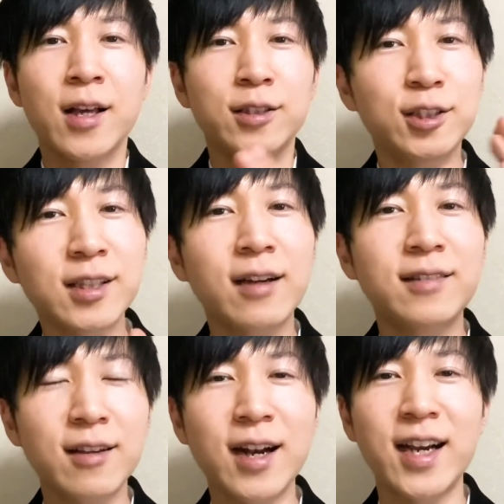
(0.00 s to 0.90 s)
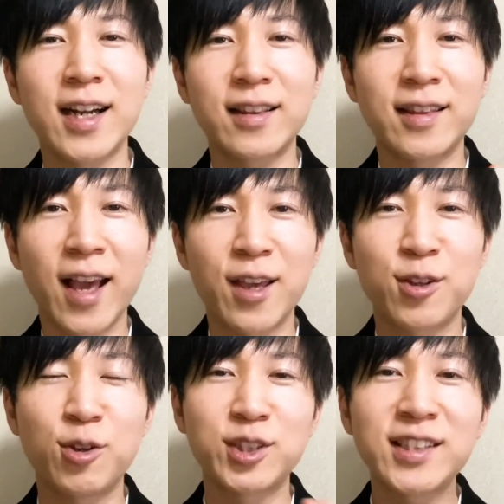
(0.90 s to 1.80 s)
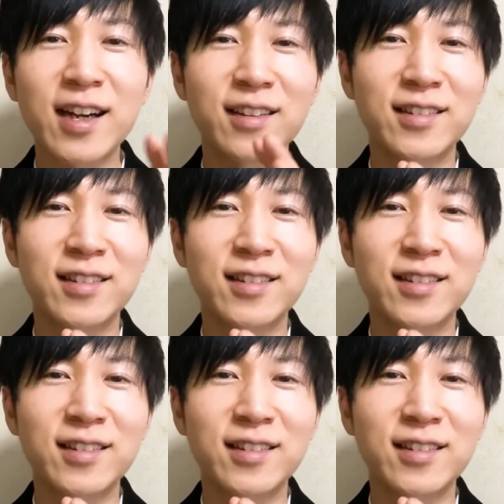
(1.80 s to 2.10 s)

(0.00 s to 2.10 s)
中学生ぐらいになって、吉成っ